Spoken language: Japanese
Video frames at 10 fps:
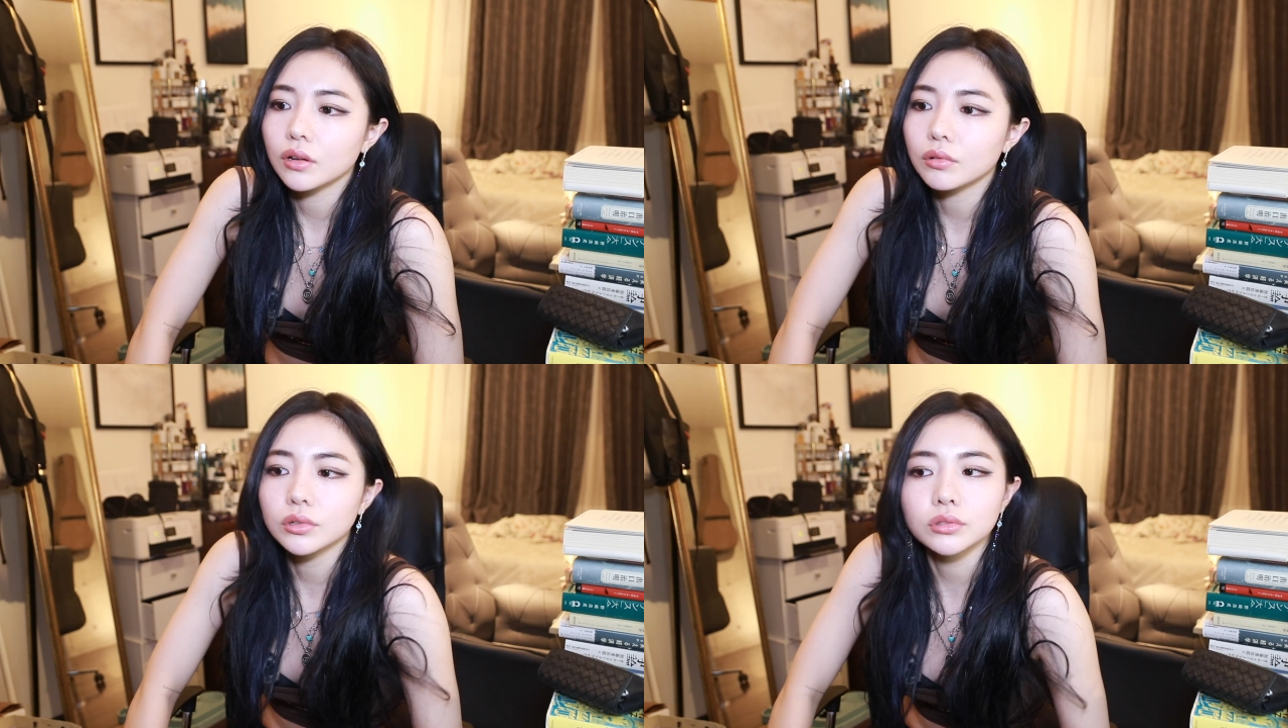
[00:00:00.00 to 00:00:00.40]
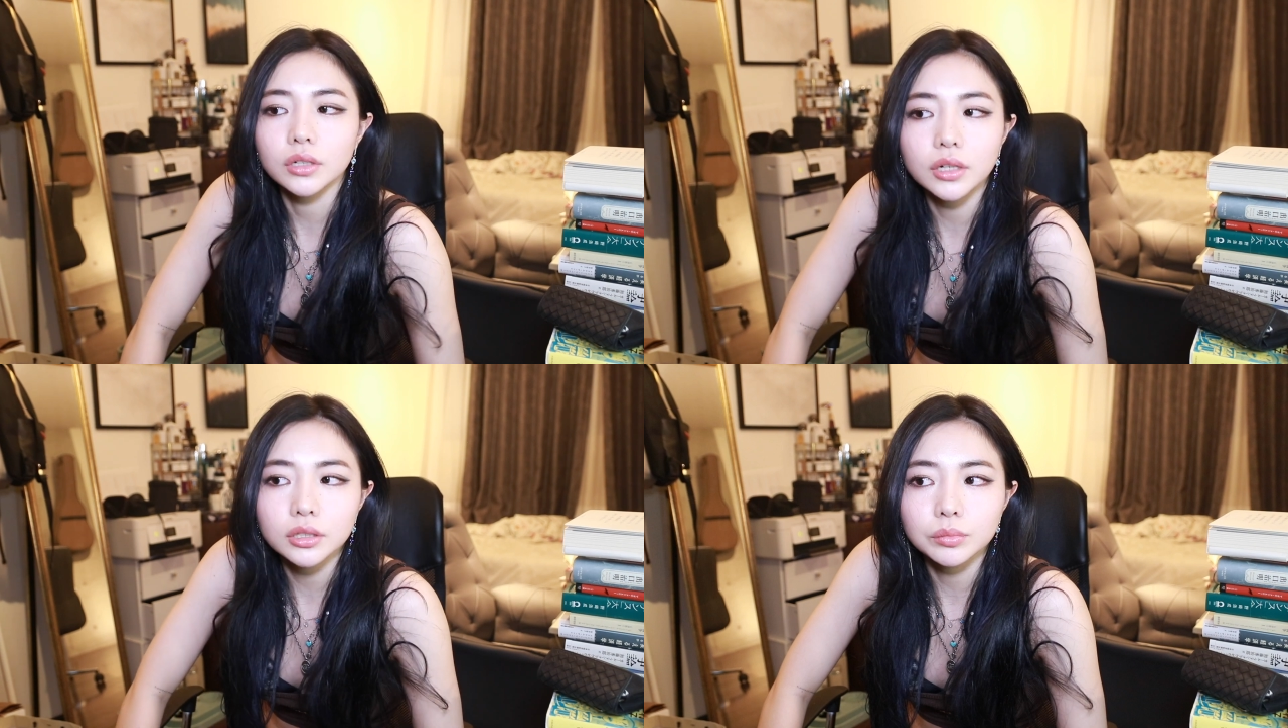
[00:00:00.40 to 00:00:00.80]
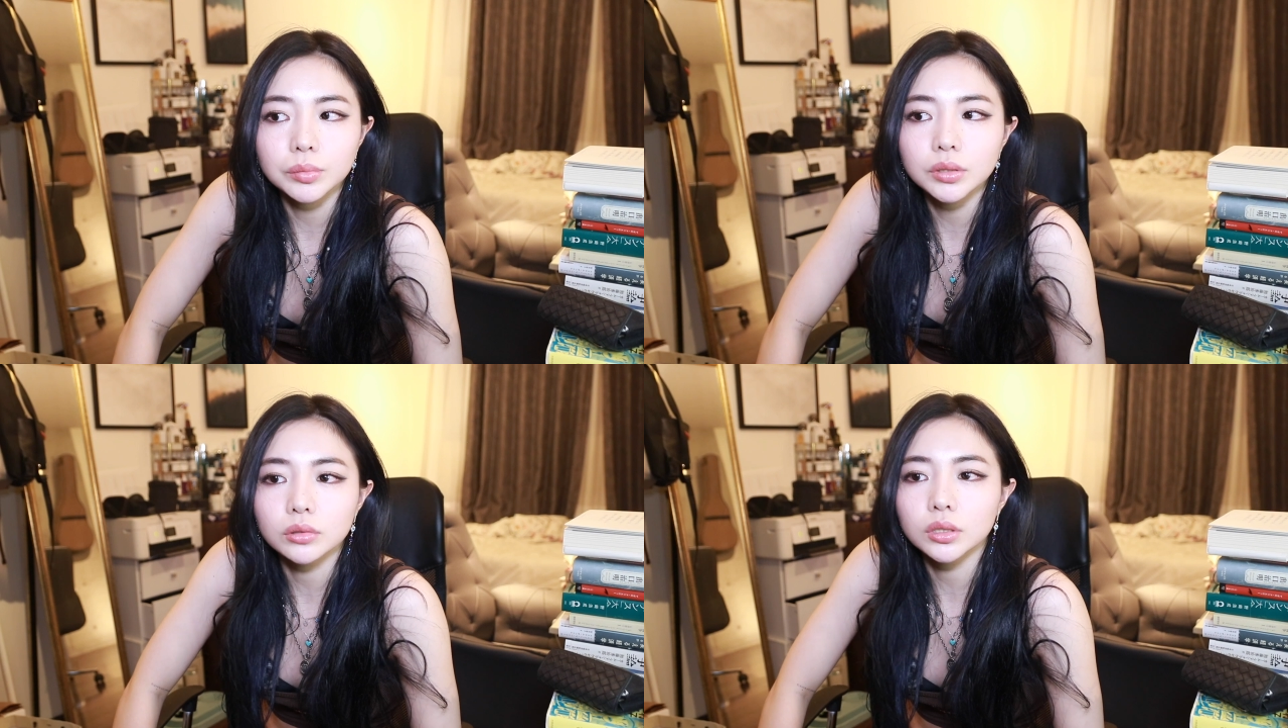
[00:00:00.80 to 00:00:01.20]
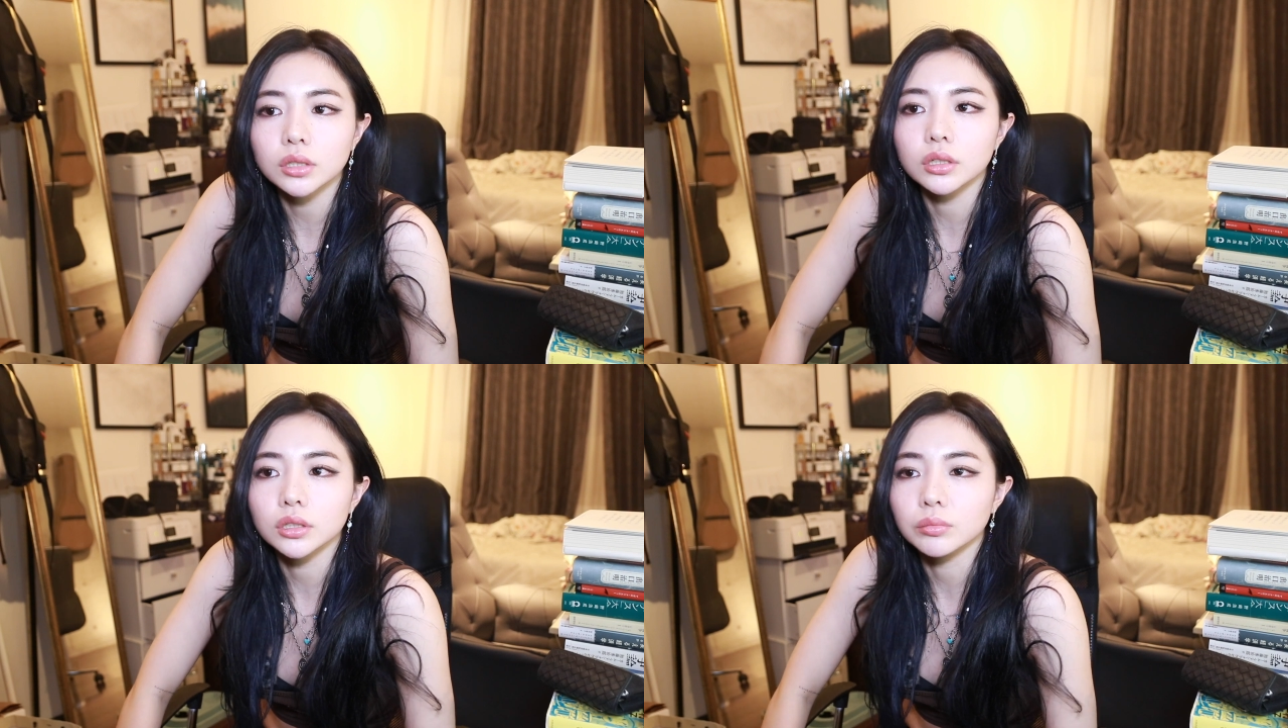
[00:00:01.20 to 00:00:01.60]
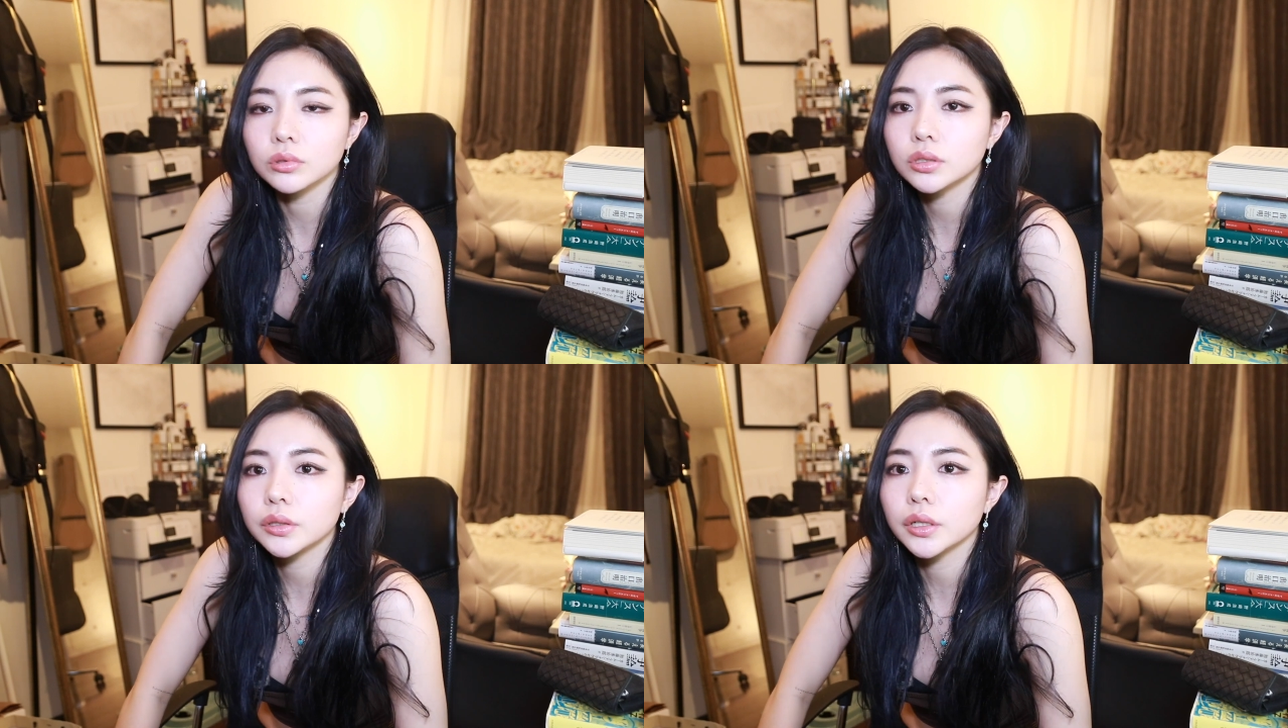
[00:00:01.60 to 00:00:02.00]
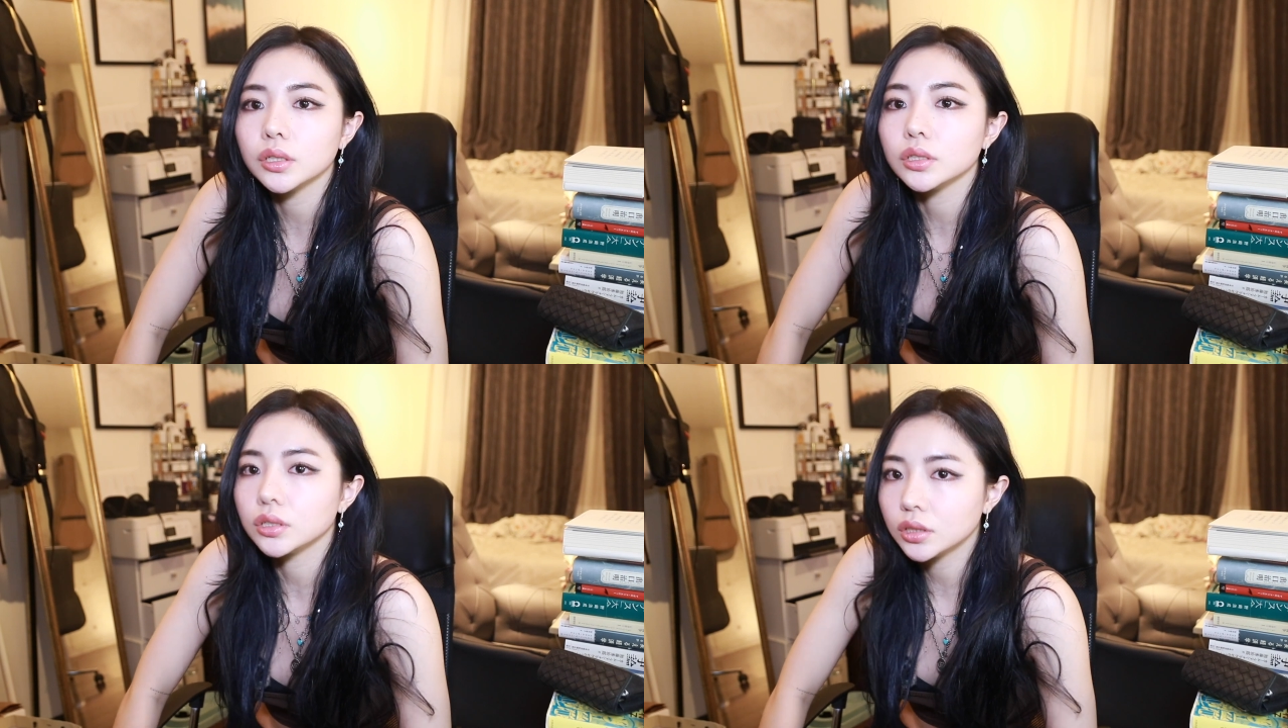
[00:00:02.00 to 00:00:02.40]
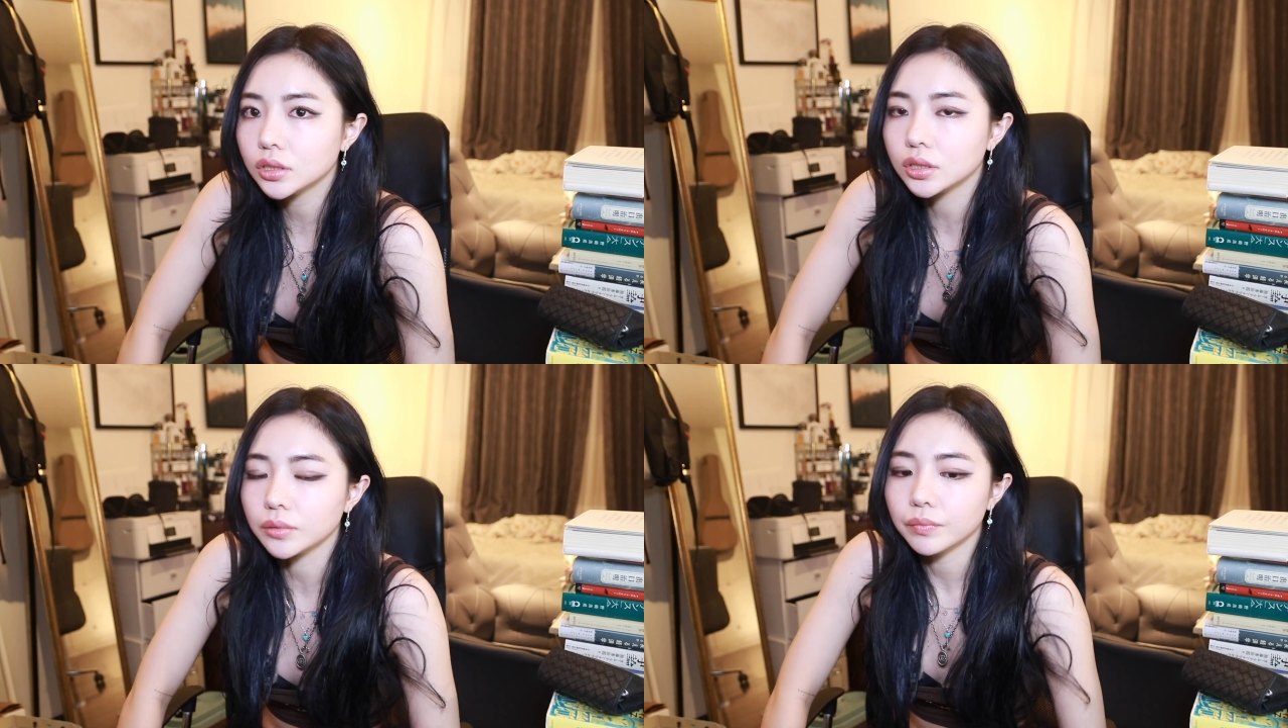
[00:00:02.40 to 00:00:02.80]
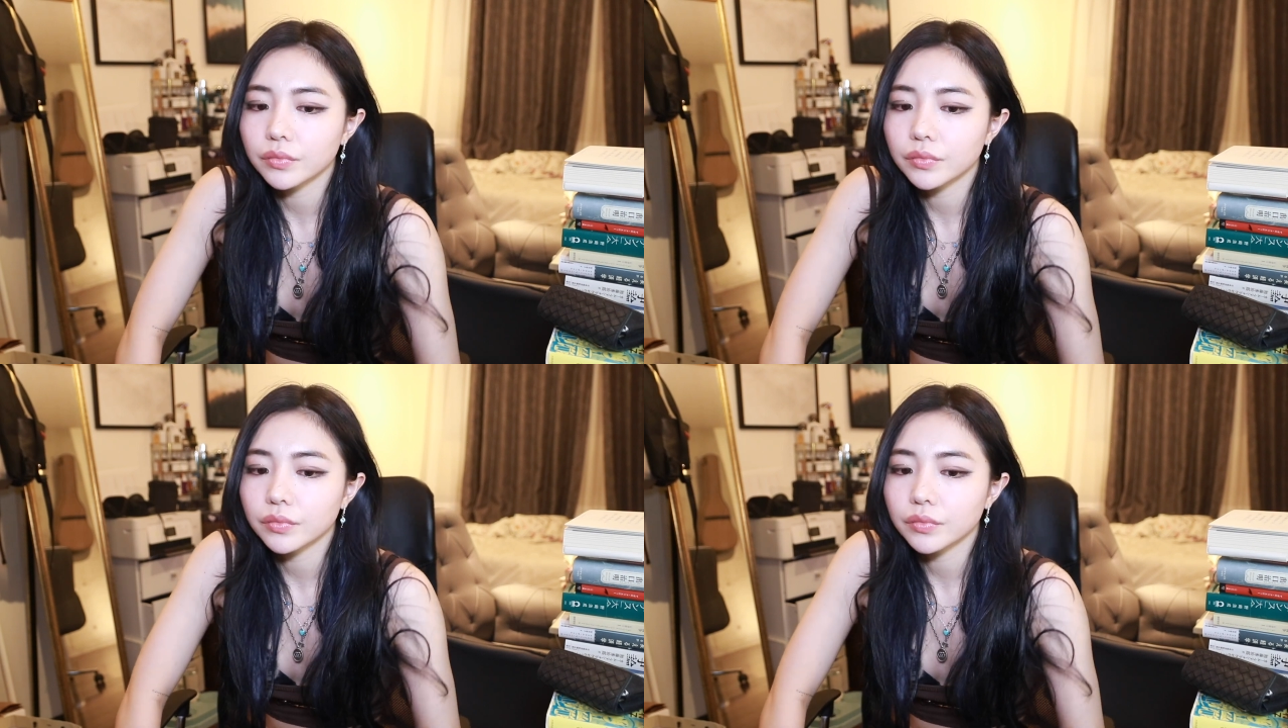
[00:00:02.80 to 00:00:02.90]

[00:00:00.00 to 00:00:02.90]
この人だなってビビッとしたんだったらもう付き合いいし